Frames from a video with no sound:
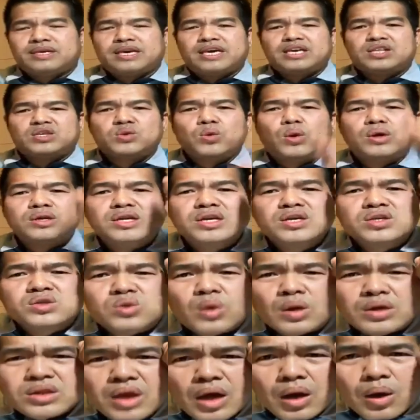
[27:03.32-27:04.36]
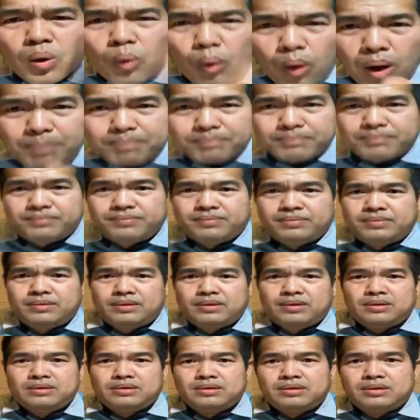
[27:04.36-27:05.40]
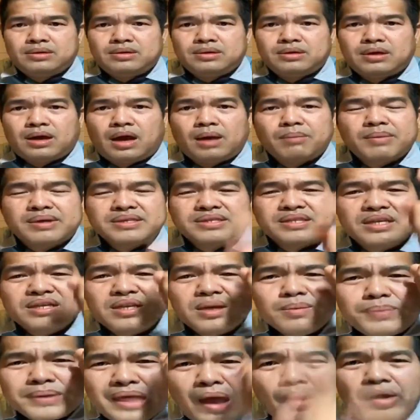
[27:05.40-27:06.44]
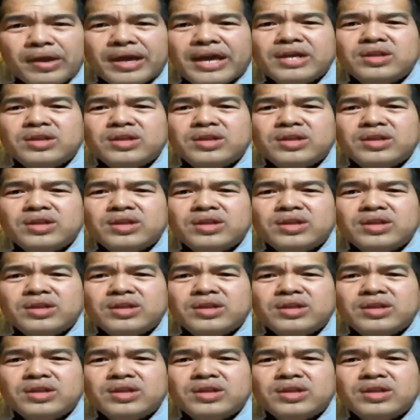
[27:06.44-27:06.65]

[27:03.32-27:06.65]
chỉ chọn dương to tảng ngọt hả bà sinh dương bà tạo